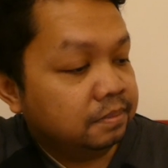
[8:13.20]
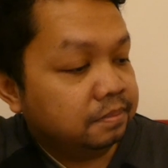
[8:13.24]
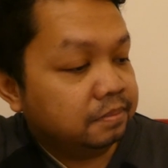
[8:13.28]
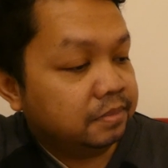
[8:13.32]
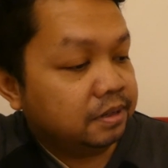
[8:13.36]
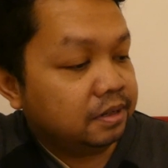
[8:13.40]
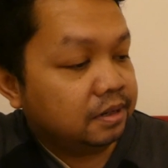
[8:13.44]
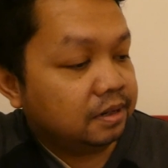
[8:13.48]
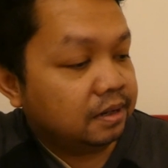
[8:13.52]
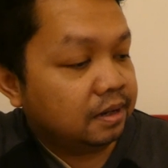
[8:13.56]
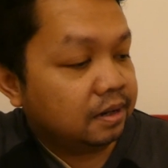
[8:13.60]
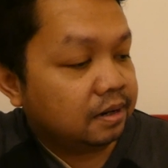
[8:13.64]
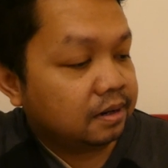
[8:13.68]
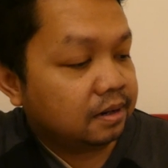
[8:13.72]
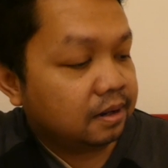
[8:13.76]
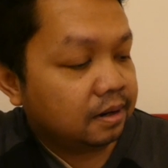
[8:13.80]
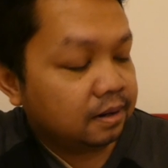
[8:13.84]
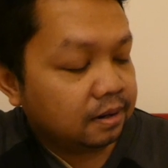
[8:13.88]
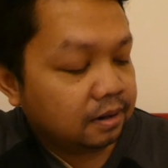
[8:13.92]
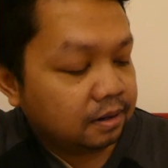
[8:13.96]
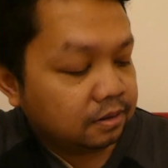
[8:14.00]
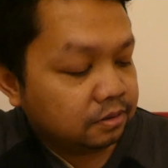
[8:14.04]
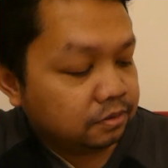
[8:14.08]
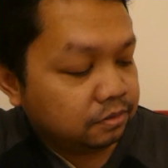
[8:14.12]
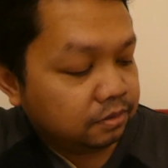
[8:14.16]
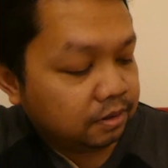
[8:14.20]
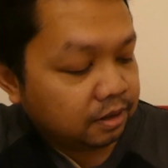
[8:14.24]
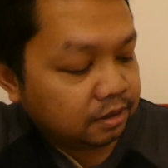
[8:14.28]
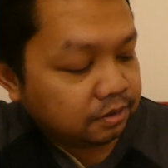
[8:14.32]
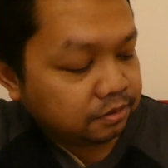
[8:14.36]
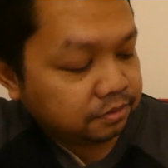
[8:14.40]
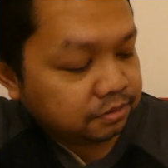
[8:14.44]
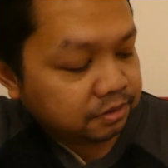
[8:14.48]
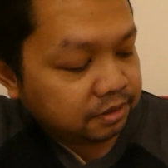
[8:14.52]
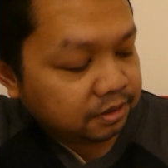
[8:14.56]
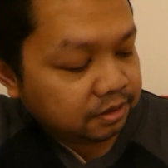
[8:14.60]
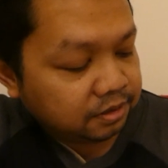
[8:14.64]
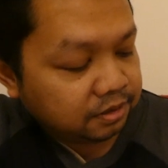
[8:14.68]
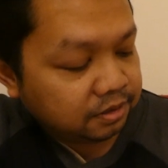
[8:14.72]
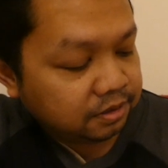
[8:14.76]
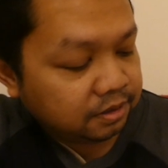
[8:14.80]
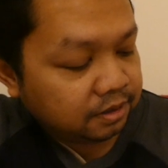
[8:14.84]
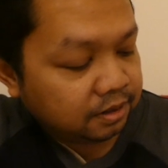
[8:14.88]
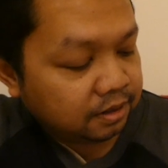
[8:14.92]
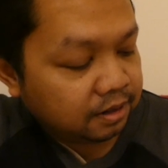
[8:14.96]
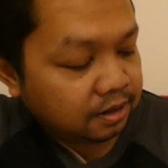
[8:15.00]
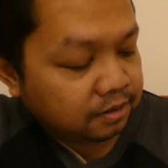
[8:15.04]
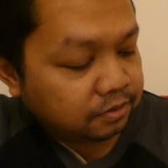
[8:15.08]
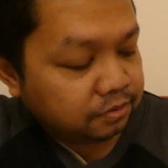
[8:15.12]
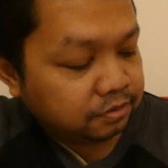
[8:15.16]
mendengarkan lagu-lagunya
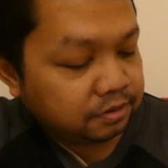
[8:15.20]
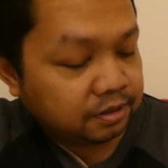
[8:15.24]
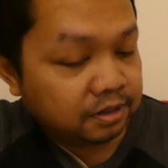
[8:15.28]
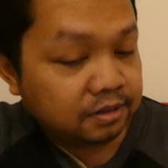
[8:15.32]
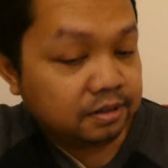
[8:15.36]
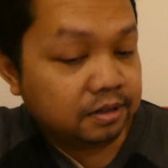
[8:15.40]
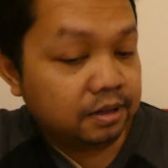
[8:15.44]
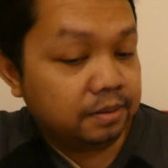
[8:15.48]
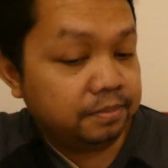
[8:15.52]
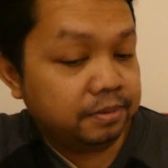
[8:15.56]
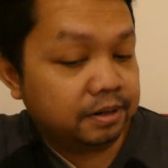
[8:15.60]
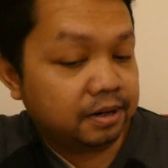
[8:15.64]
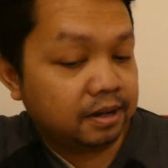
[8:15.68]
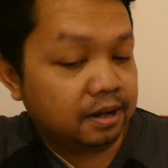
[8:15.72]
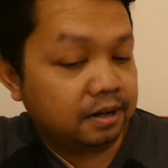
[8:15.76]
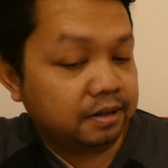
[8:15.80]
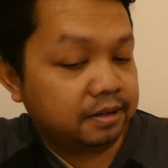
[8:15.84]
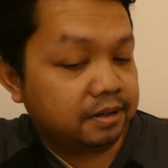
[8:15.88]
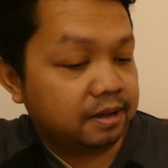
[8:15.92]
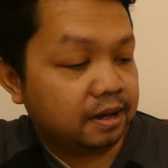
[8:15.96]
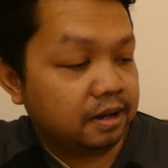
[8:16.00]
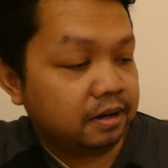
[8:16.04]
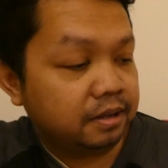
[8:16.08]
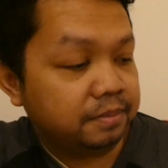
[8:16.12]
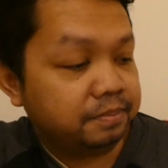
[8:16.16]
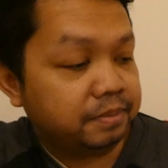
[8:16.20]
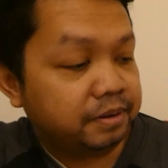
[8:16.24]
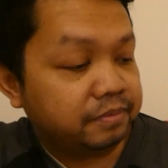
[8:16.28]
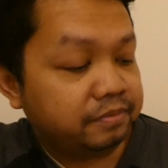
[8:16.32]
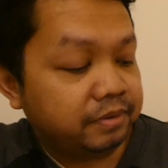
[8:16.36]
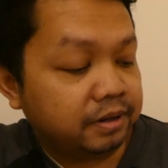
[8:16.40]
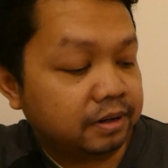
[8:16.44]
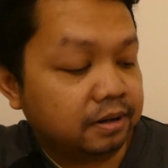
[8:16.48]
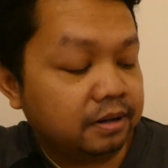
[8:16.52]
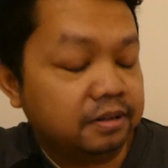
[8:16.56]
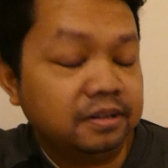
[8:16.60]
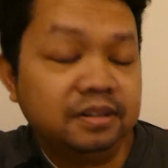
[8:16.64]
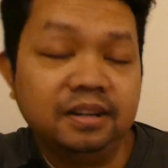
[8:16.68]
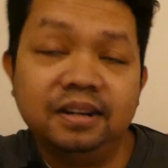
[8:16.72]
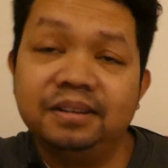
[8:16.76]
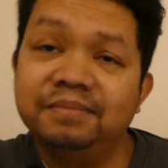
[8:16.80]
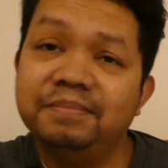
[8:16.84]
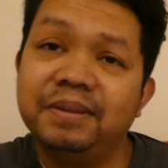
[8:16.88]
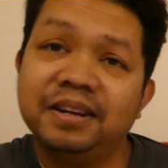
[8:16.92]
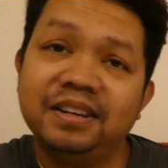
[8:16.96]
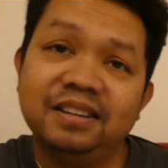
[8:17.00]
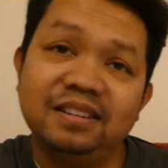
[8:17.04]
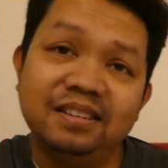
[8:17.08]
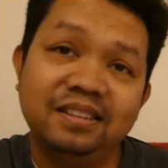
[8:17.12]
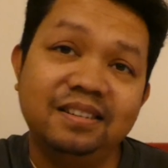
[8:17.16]
eh, lagunya dia berkali-kali perfect lain dan
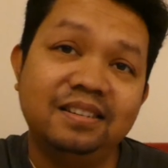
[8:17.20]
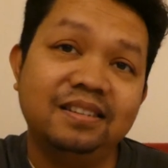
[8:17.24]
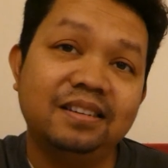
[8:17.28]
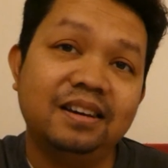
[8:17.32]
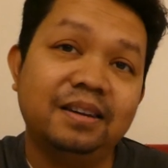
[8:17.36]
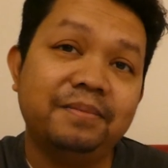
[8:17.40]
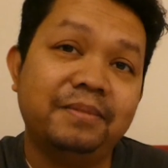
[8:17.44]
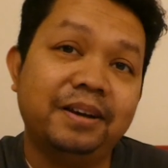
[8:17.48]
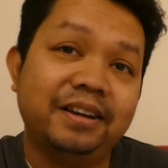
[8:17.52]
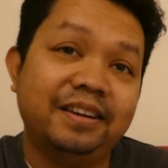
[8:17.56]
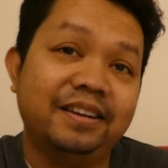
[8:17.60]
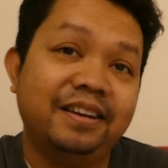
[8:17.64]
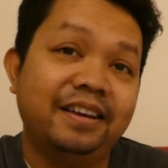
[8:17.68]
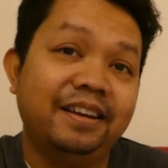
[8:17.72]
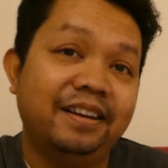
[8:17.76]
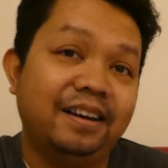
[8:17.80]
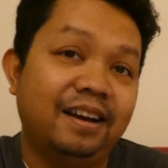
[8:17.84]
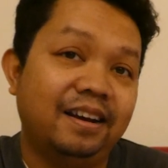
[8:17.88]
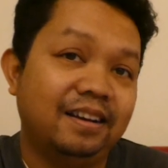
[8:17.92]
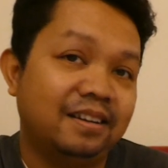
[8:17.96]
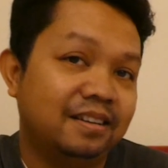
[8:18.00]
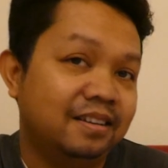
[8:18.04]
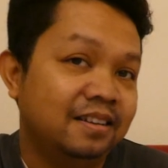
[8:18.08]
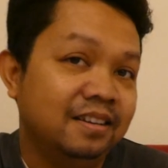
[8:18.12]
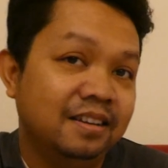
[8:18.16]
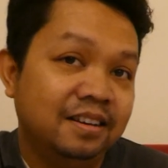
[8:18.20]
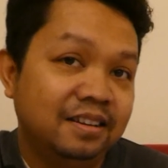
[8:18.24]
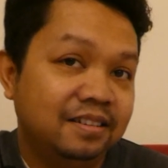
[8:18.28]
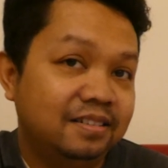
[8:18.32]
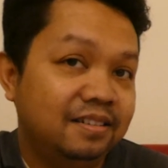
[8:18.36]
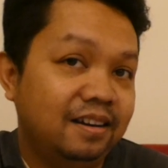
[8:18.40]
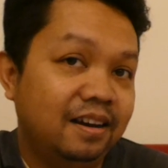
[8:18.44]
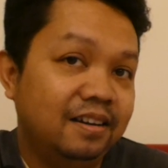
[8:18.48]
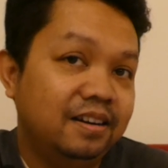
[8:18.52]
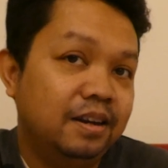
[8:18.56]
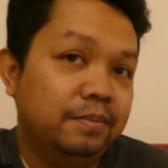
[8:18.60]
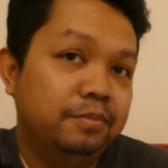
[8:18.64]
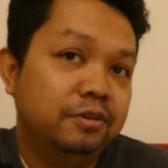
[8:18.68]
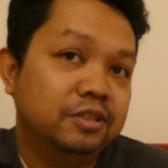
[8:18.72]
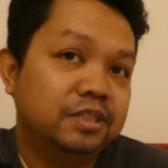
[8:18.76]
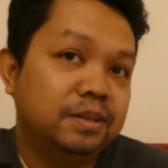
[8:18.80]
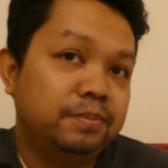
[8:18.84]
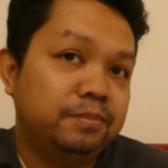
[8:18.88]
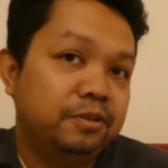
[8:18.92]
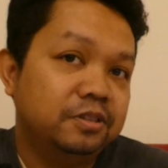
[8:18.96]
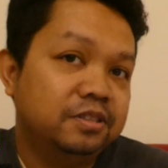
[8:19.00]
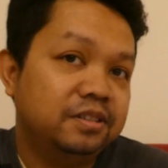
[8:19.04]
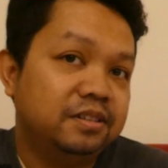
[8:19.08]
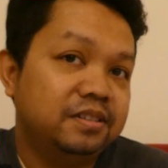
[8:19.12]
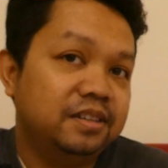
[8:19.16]
makin didengar makin enak nggak ada
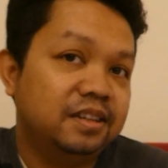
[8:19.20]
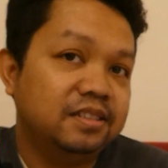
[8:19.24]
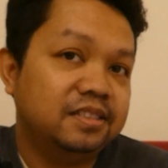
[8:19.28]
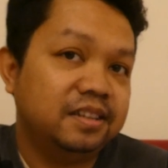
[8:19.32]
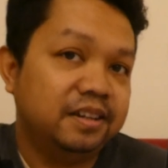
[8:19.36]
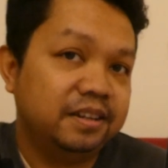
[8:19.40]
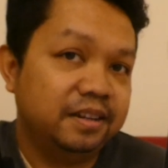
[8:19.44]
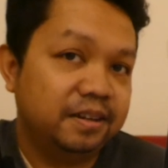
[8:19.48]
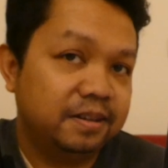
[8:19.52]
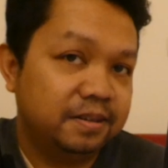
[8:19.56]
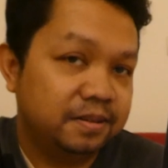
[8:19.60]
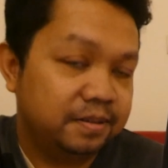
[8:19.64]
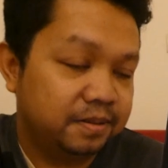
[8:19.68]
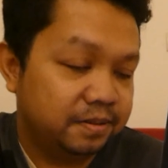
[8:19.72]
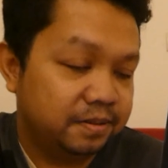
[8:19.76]
bosan-bosannya saya